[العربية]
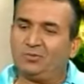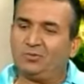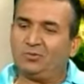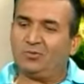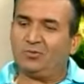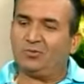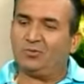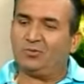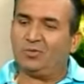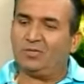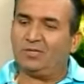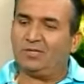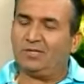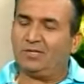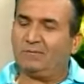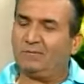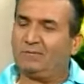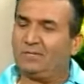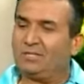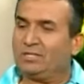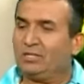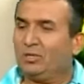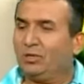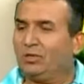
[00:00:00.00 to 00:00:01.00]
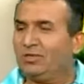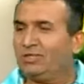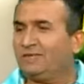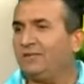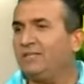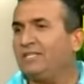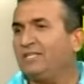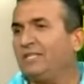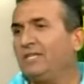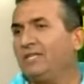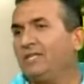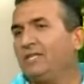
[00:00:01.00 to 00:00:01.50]
13000 و
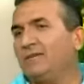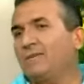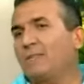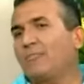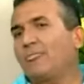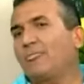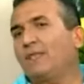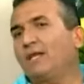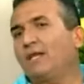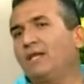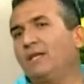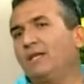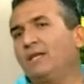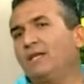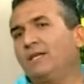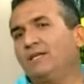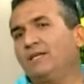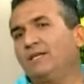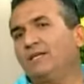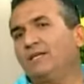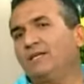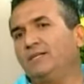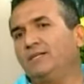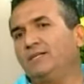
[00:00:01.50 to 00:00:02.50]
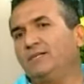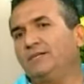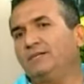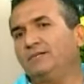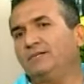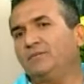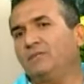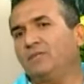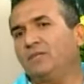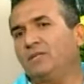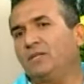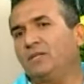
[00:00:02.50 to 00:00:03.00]
13500 هم عدد تعداد
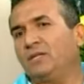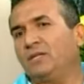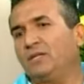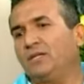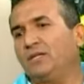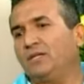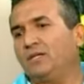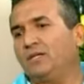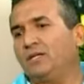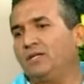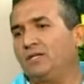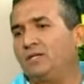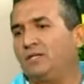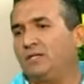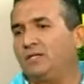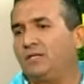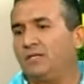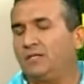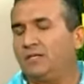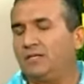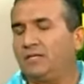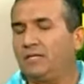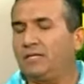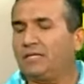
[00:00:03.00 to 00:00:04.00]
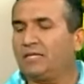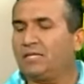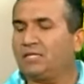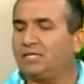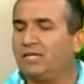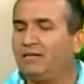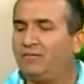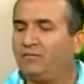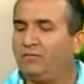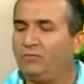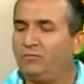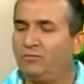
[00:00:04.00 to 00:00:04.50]
الجاليه الموجوده
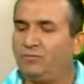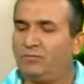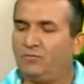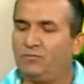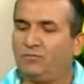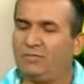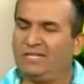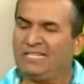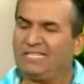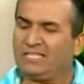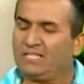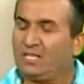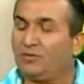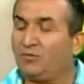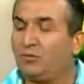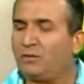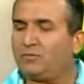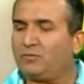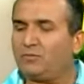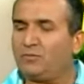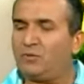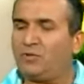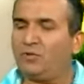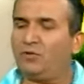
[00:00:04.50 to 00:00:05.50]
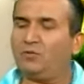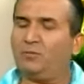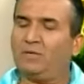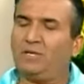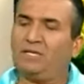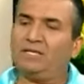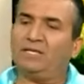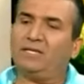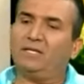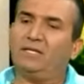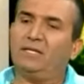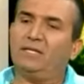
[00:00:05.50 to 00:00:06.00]
هناك نعم ولكن آه،
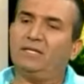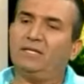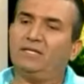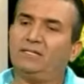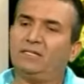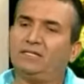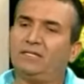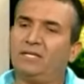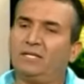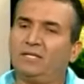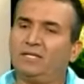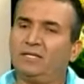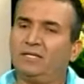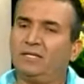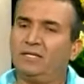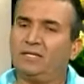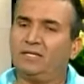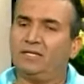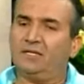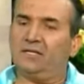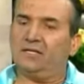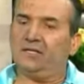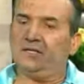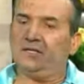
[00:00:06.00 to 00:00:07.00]
يمثلوا هذا طبعا آه،